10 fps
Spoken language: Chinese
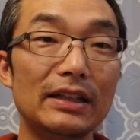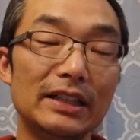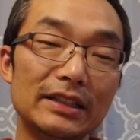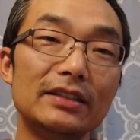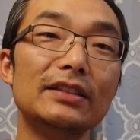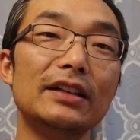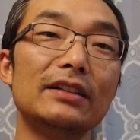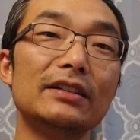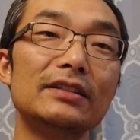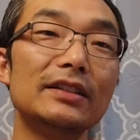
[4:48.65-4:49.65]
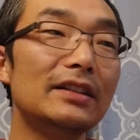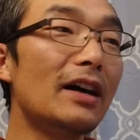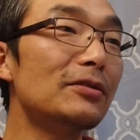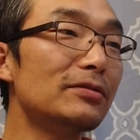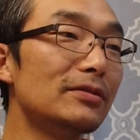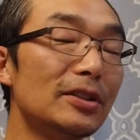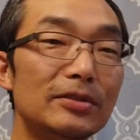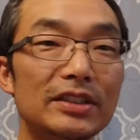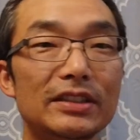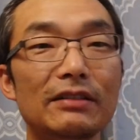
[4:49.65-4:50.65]
这等等，这当初
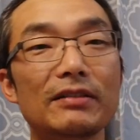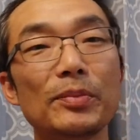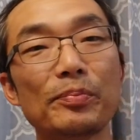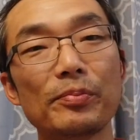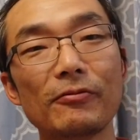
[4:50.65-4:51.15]
都是认为。